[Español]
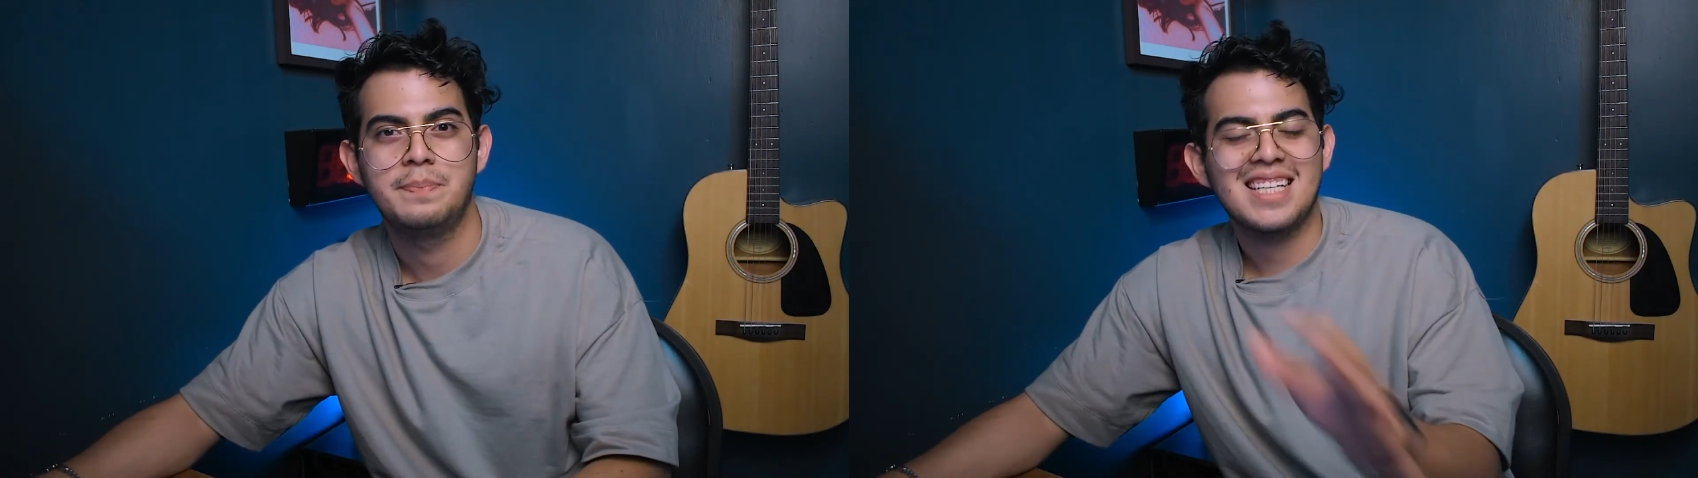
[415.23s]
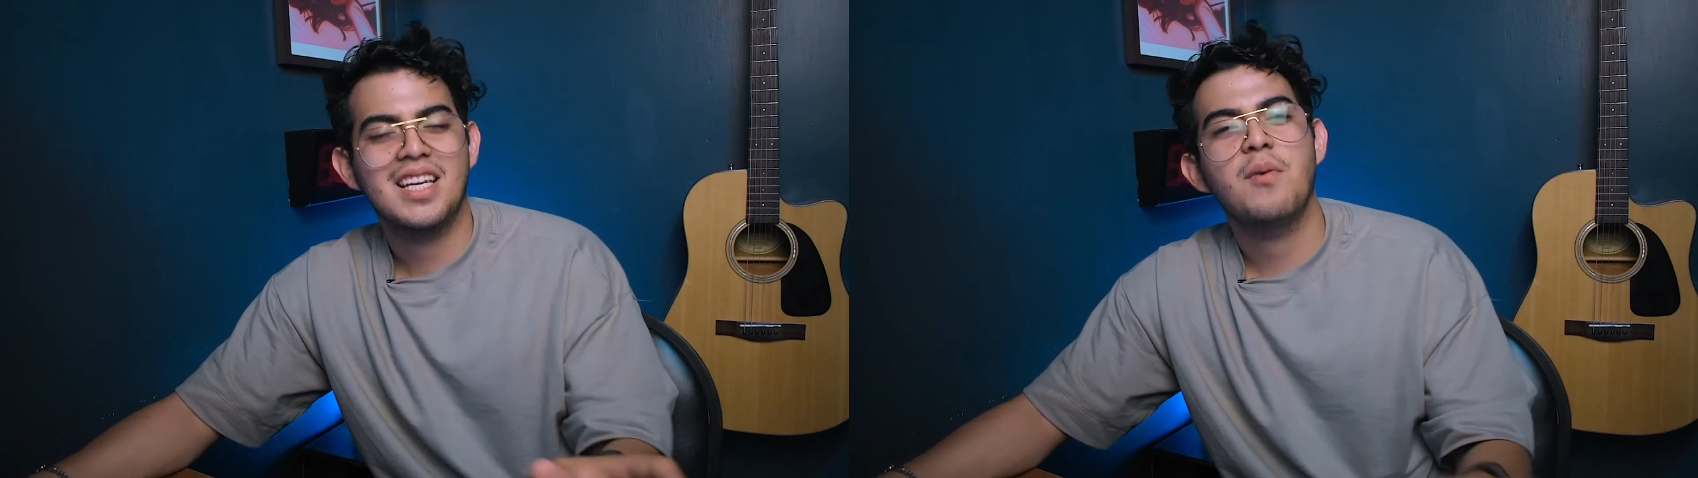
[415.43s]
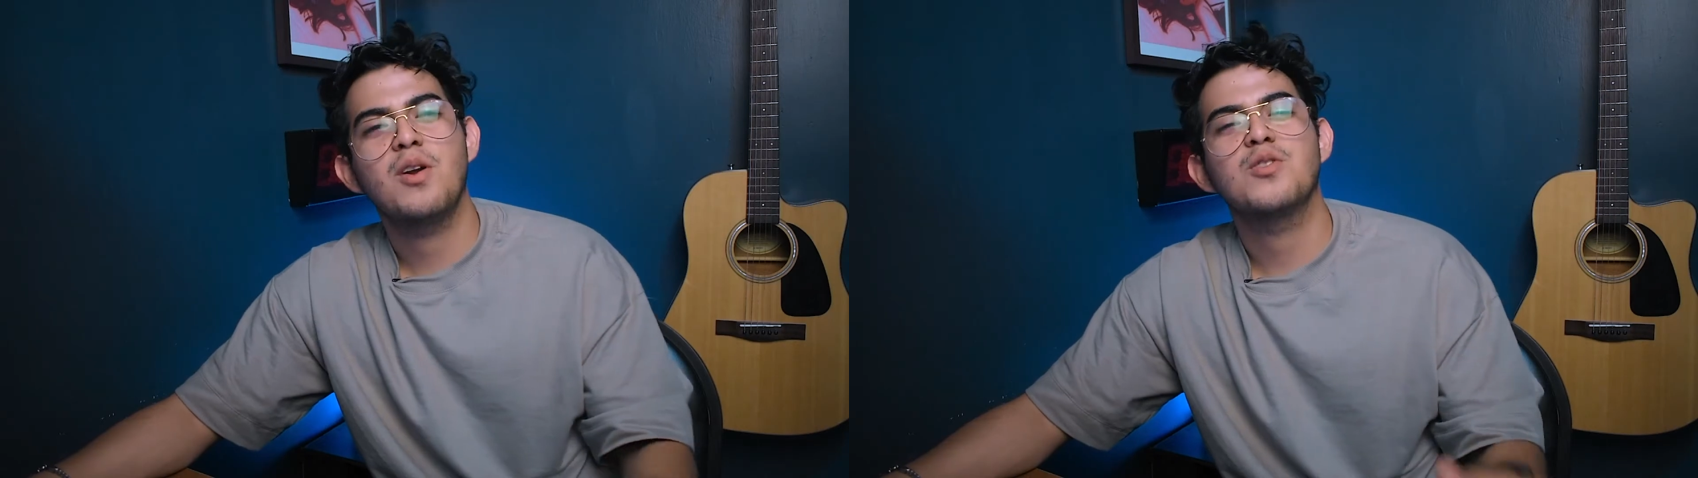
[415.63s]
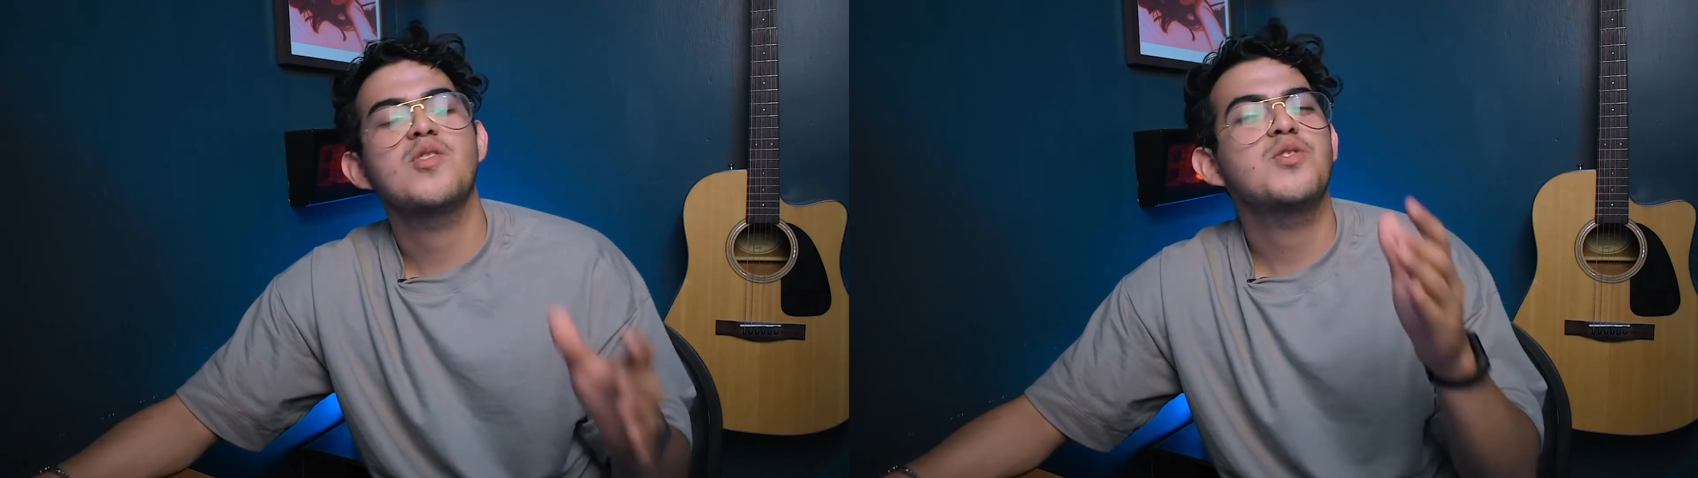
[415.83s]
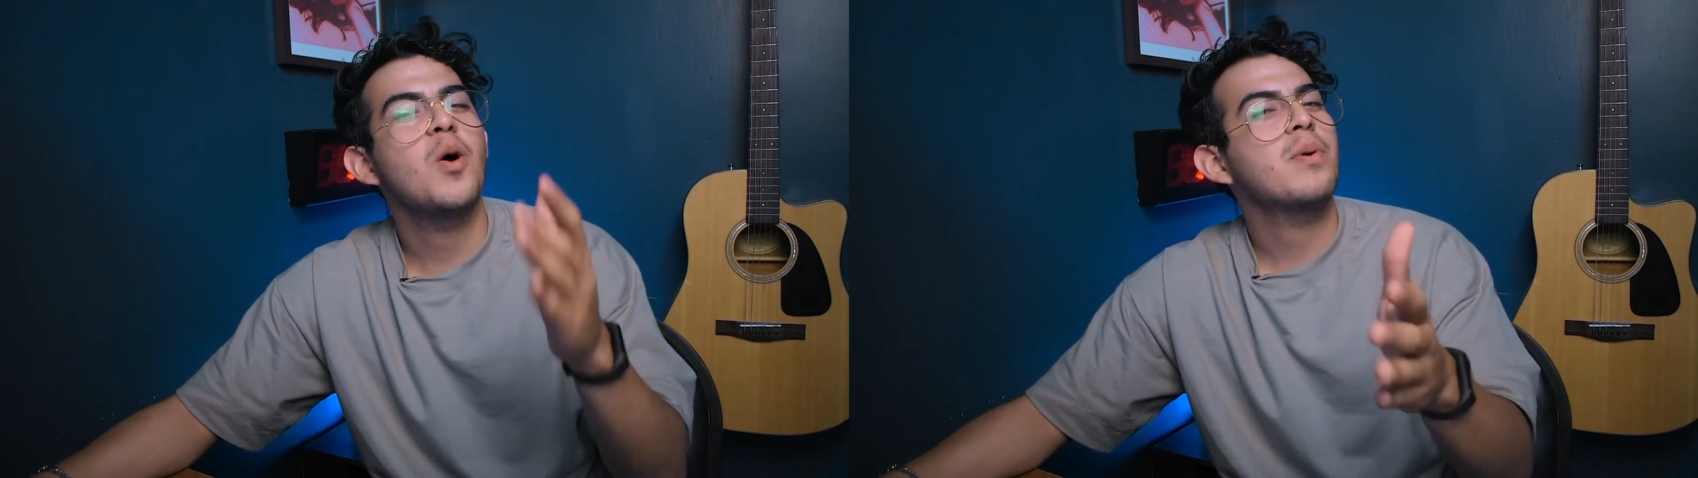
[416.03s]
Así que bueno,
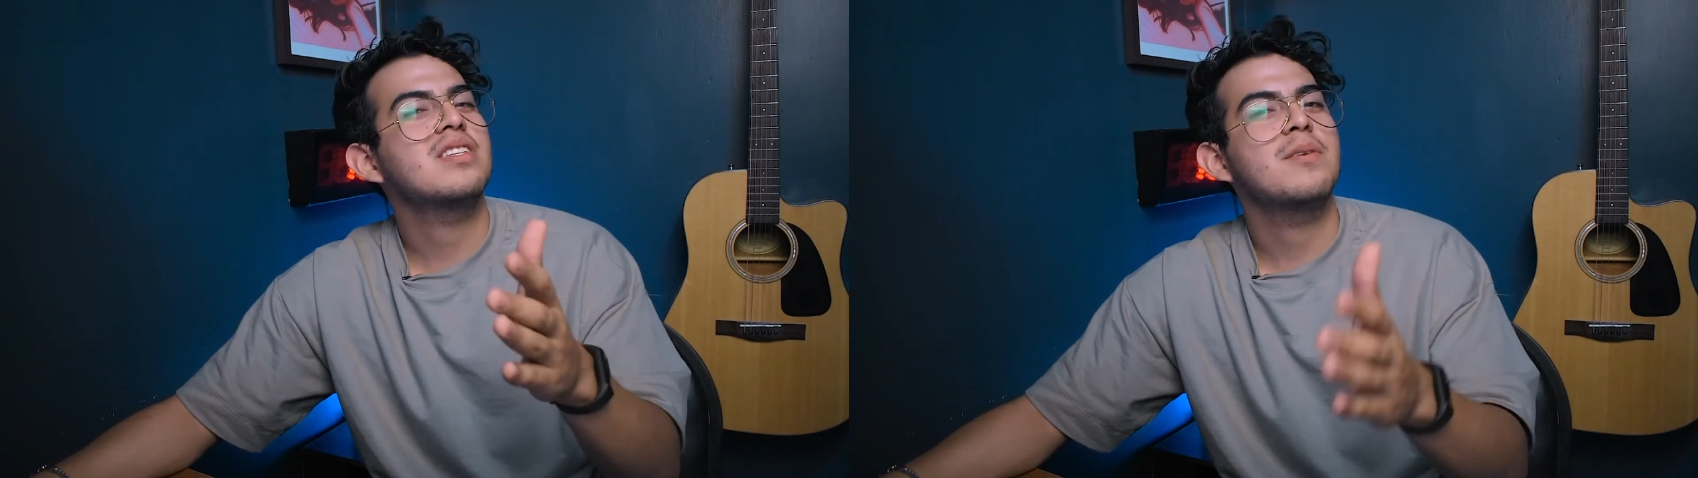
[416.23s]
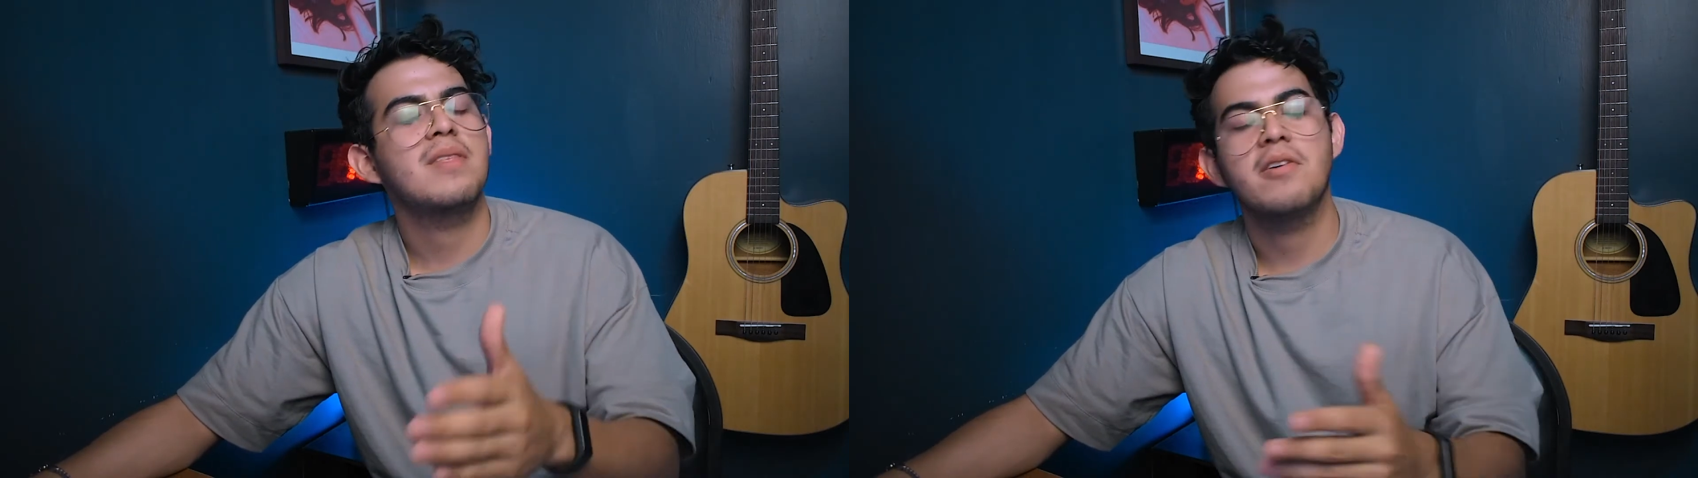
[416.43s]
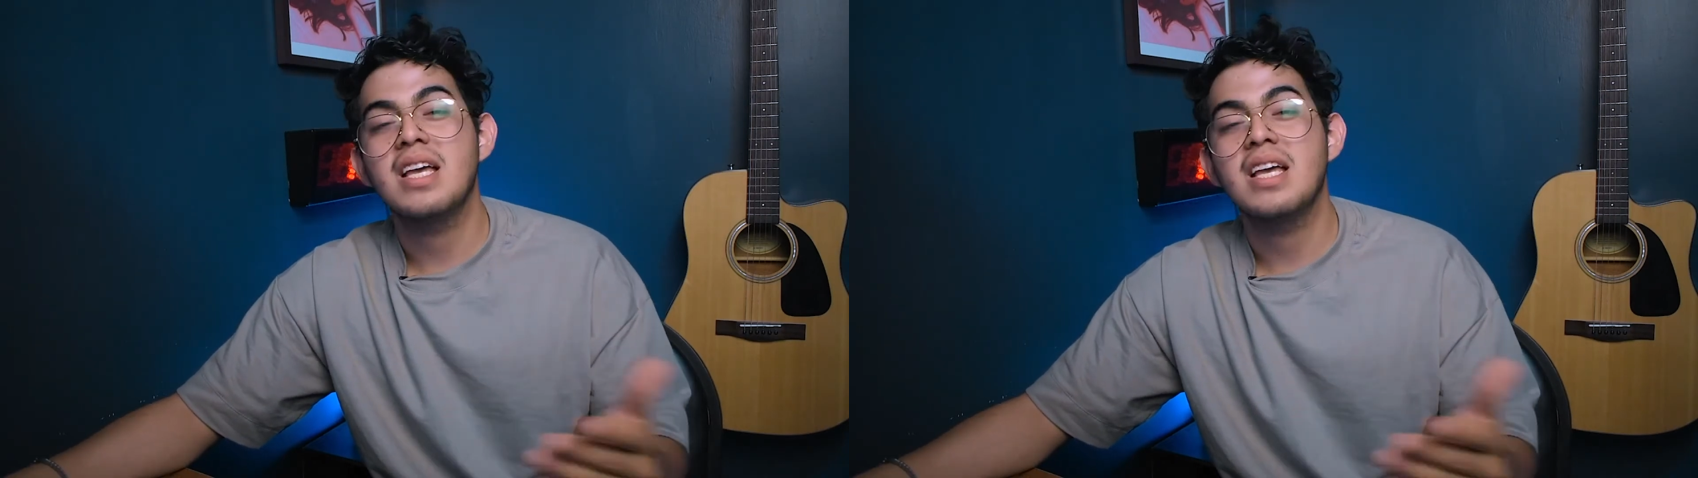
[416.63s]
esto es todo por este video,